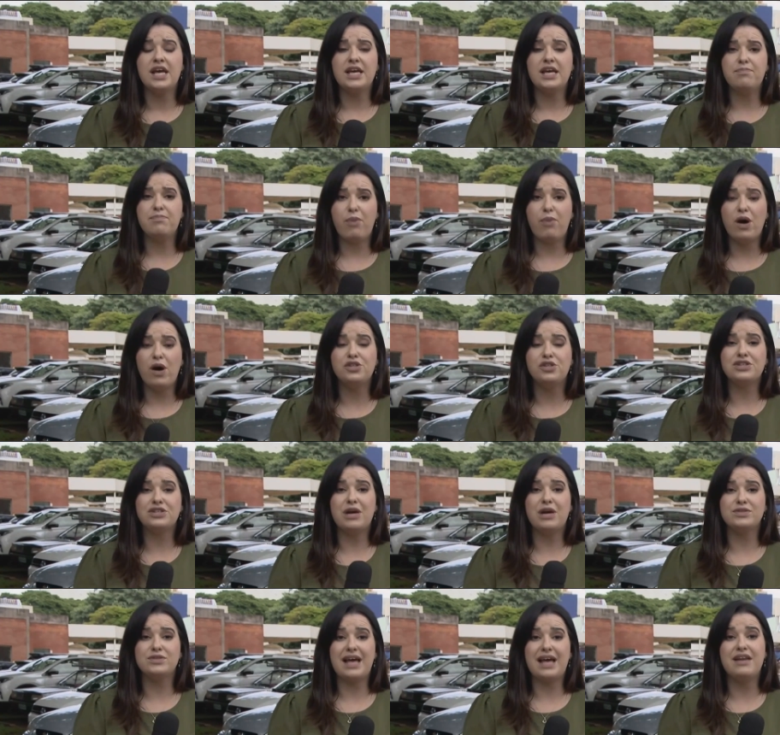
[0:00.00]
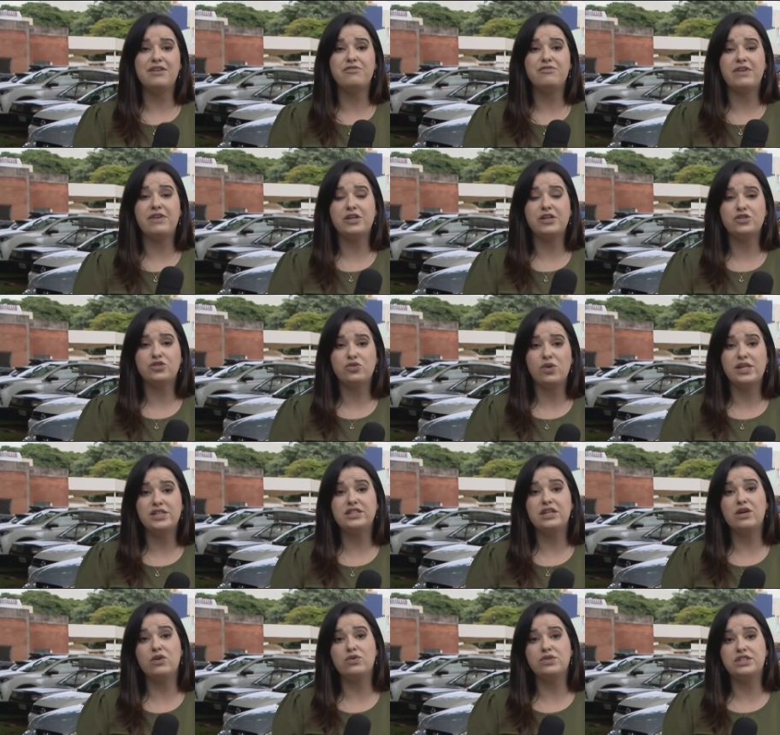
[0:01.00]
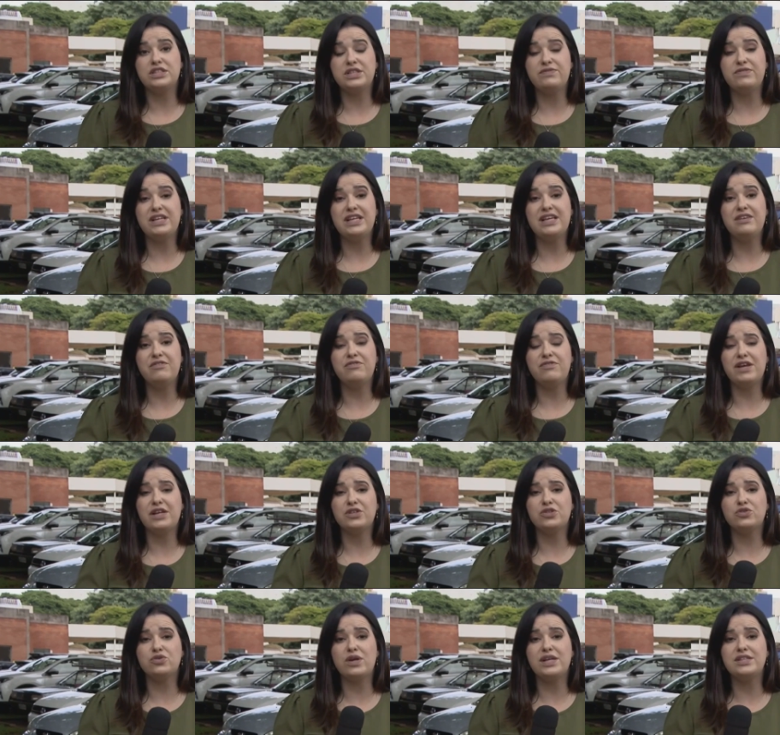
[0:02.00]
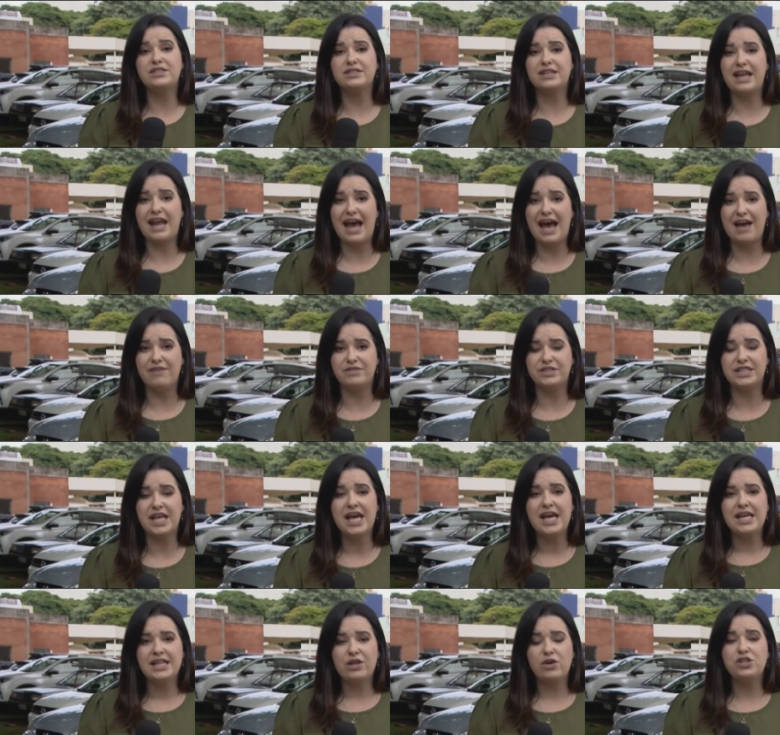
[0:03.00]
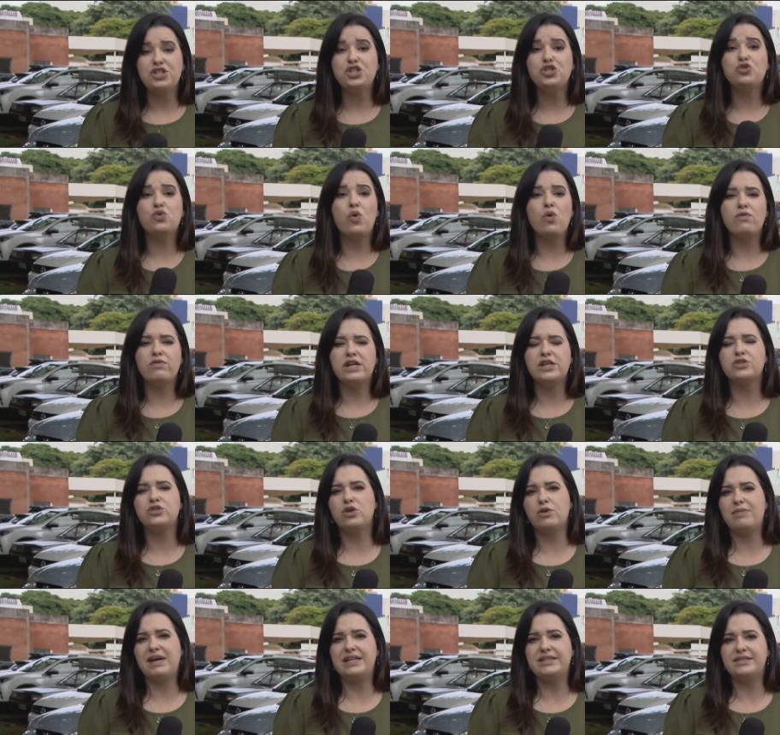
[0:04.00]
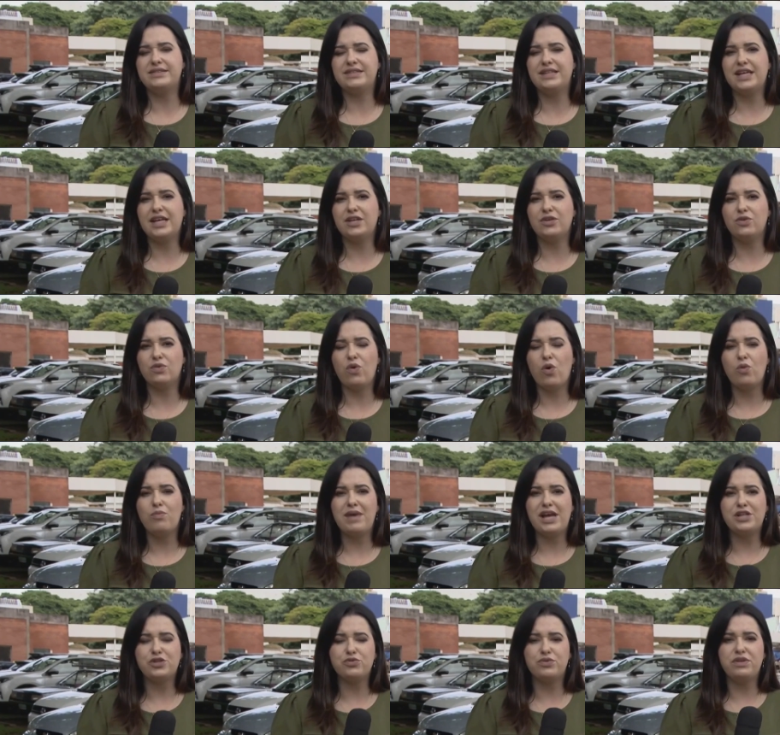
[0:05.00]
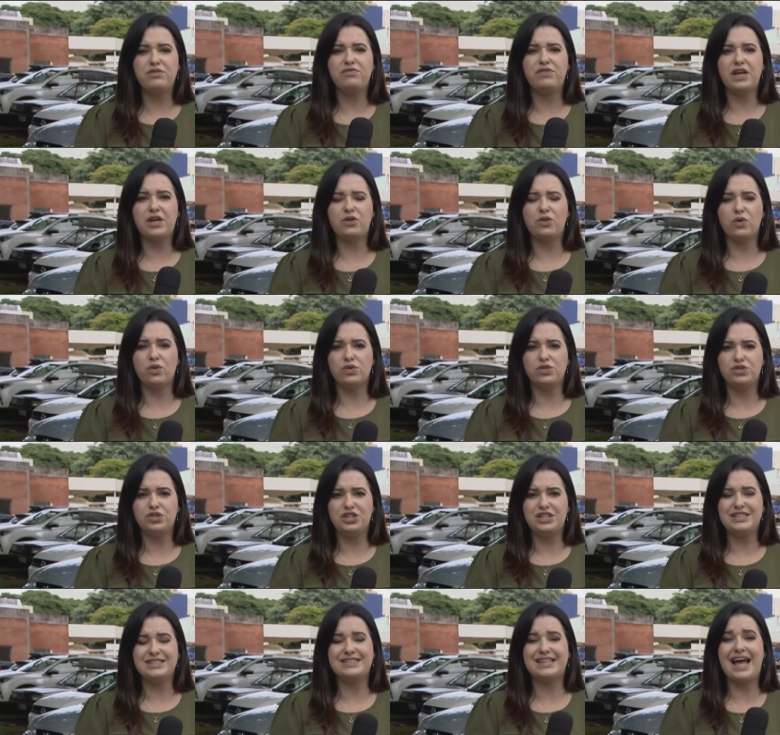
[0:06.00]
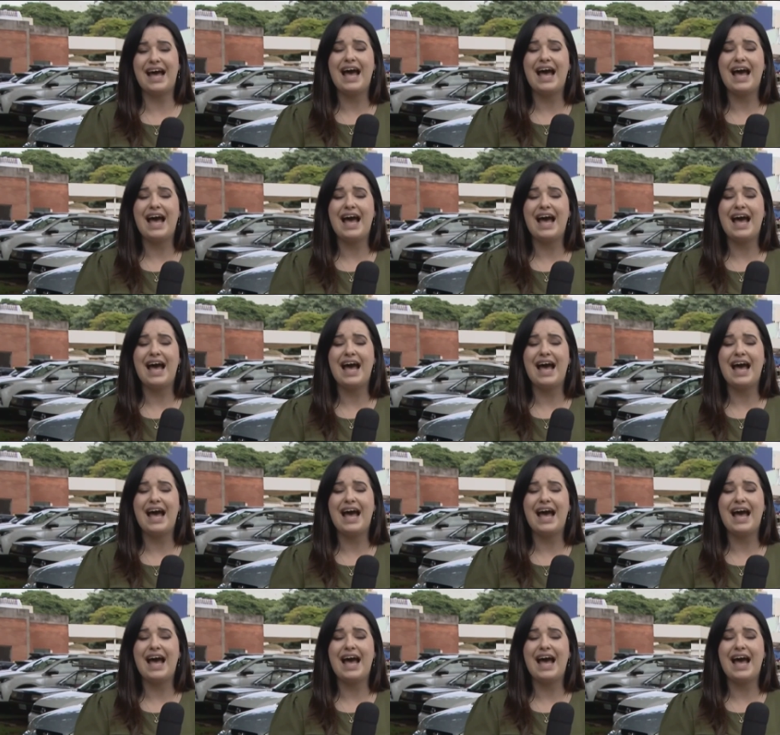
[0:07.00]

e pode causar infecções, inclusive infecções graves. Então a gente conversou mais cedo com o médico infectologista